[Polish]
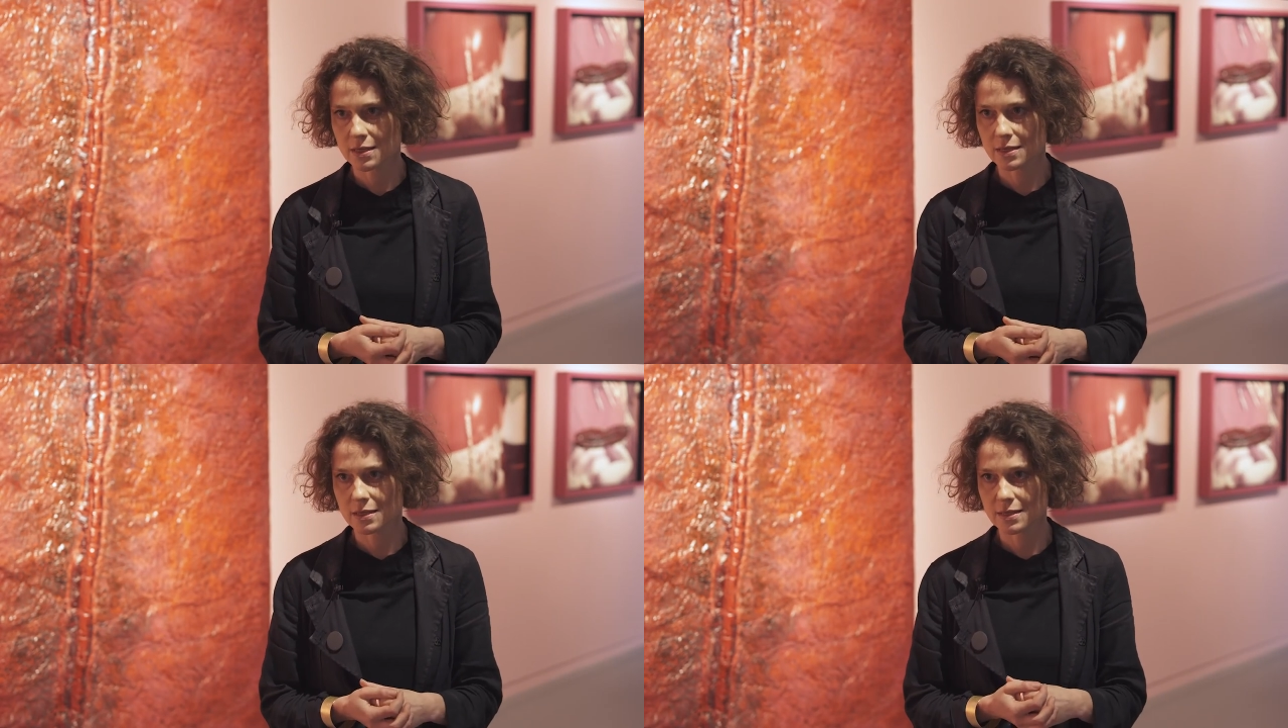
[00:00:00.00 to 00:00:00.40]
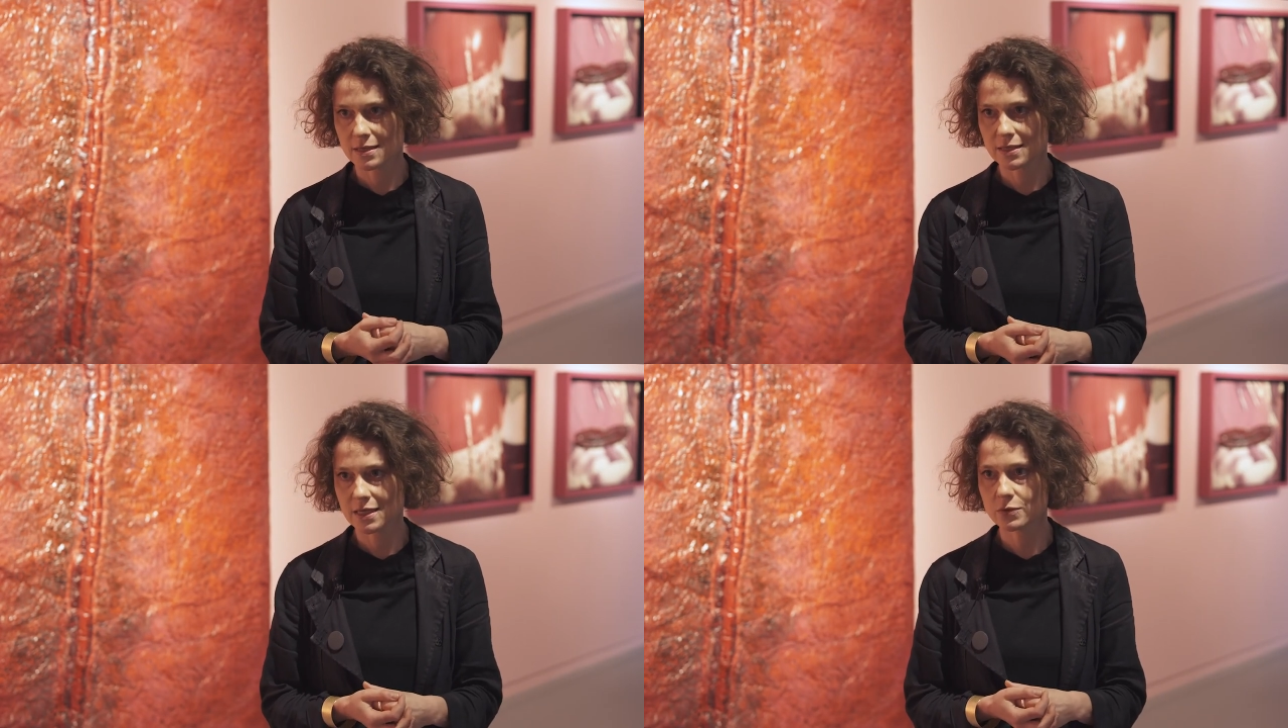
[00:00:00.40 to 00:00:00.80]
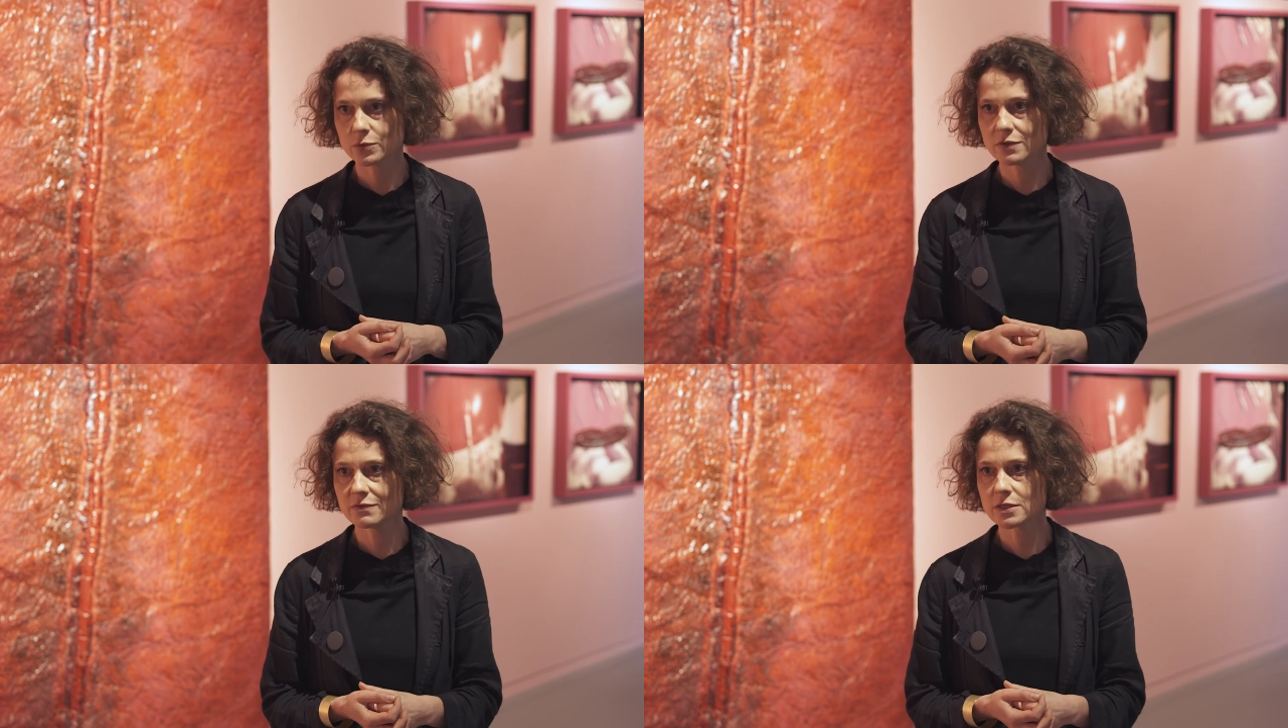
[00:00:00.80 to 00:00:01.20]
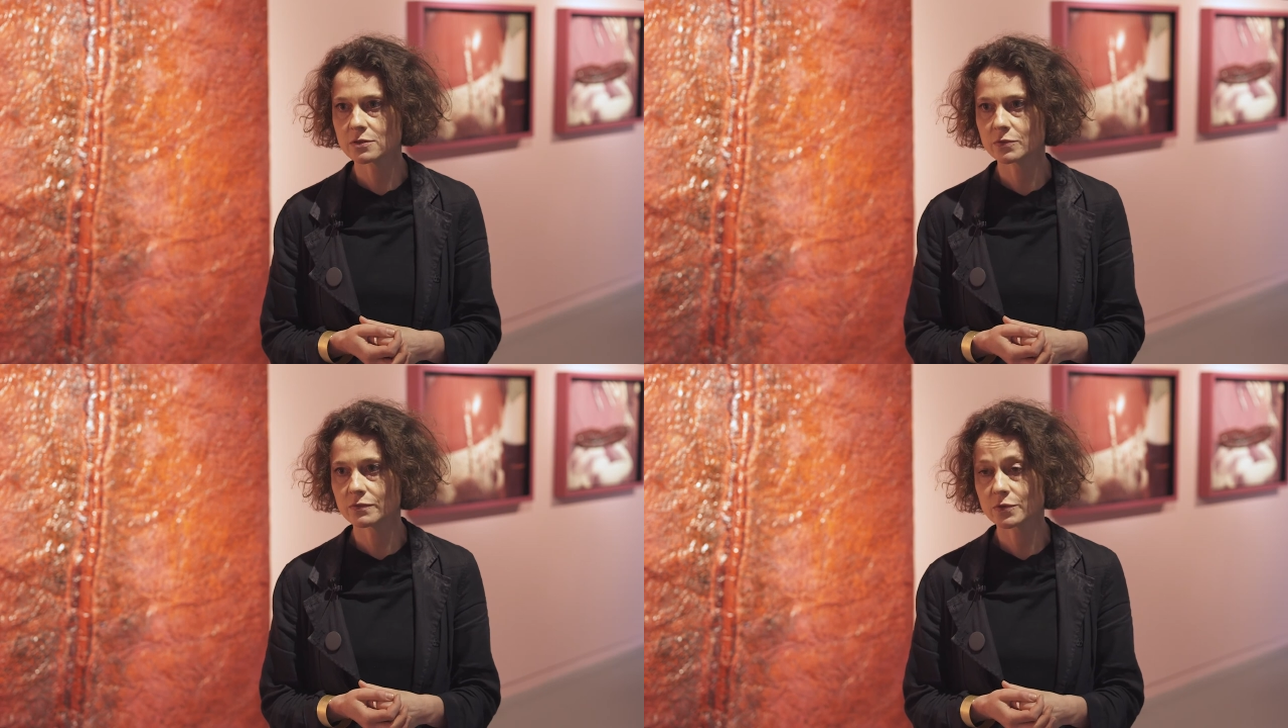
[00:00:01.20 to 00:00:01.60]
e, jej
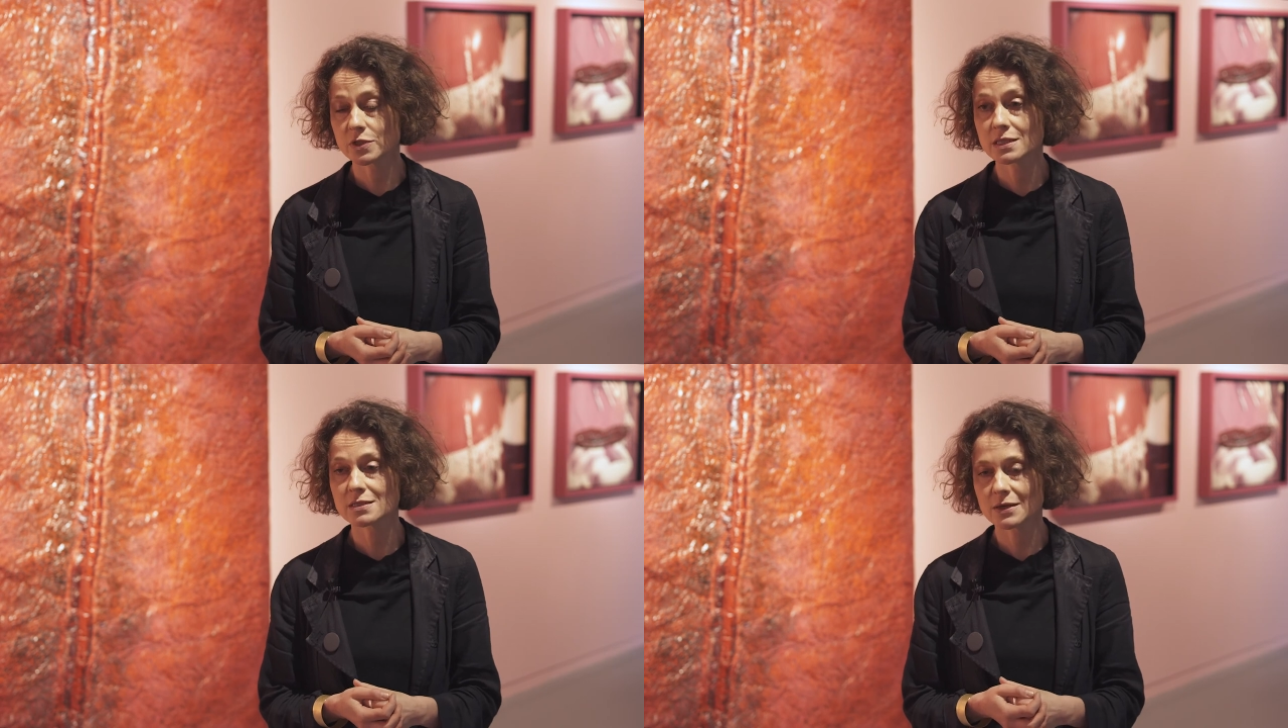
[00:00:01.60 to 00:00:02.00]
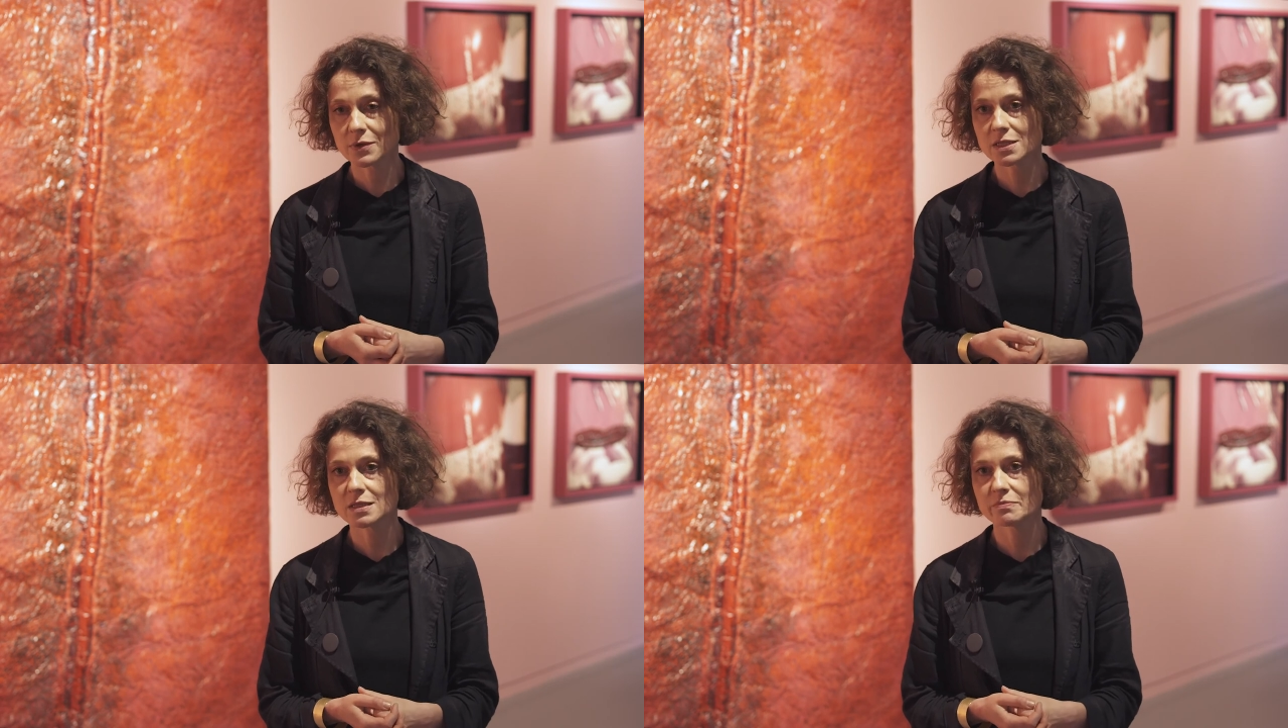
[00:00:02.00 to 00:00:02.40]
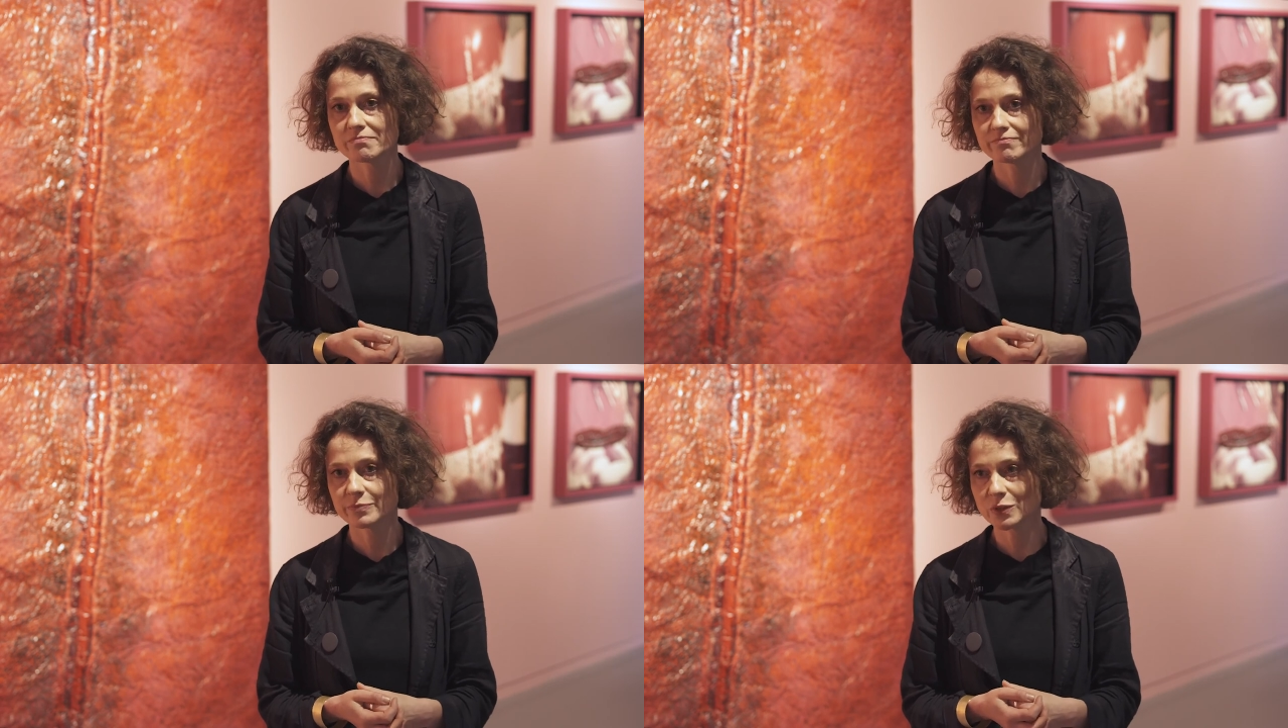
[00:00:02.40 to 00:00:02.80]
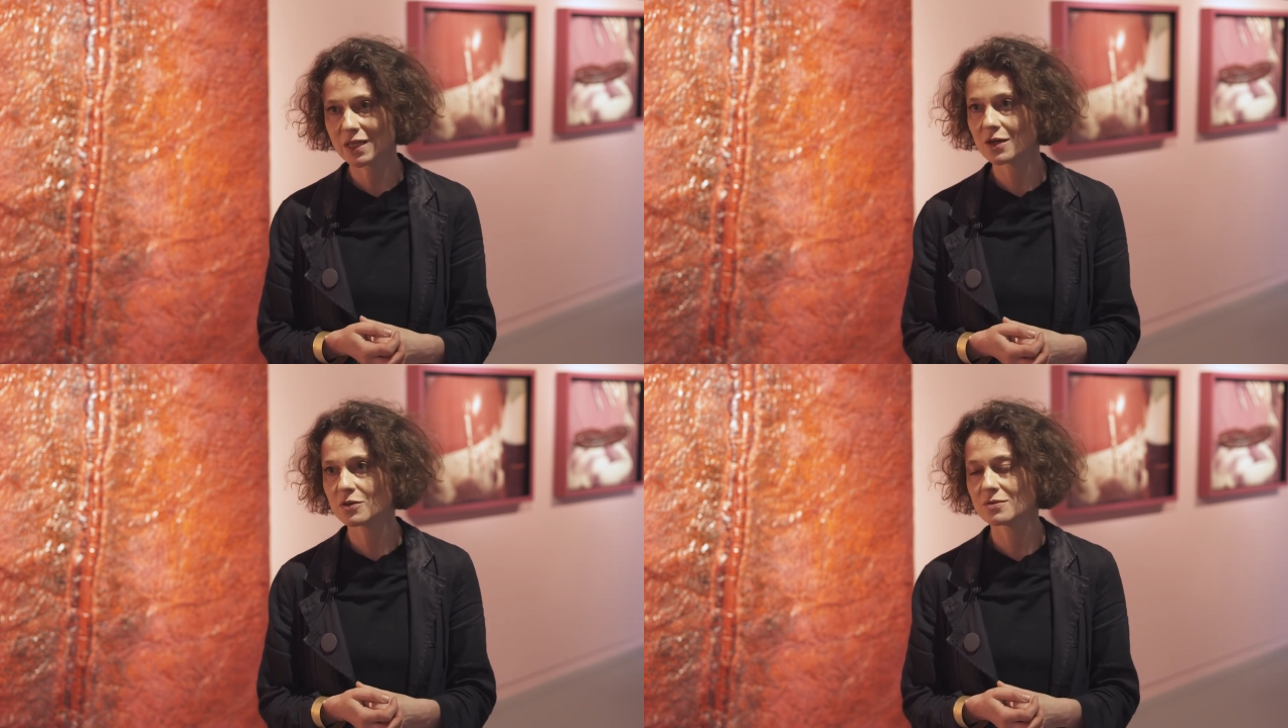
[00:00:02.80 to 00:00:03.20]
uniwersum twórcze, stała się
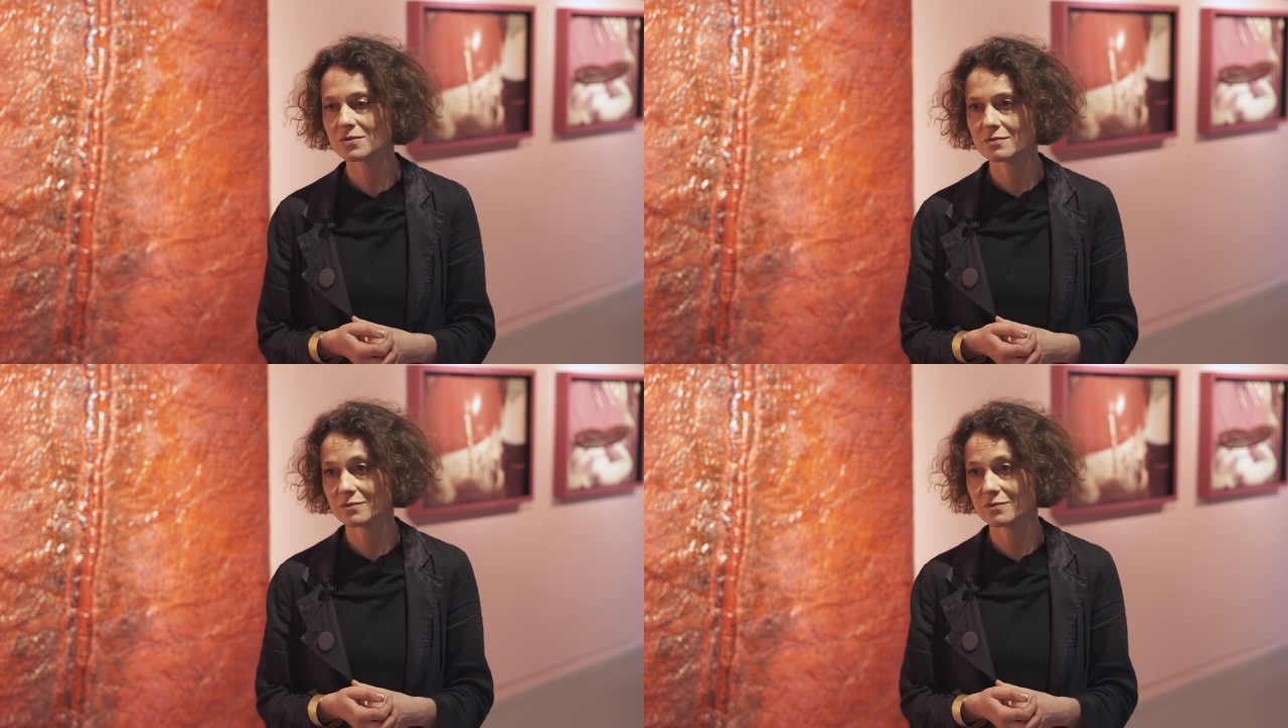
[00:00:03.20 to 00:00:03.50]
poniekąd,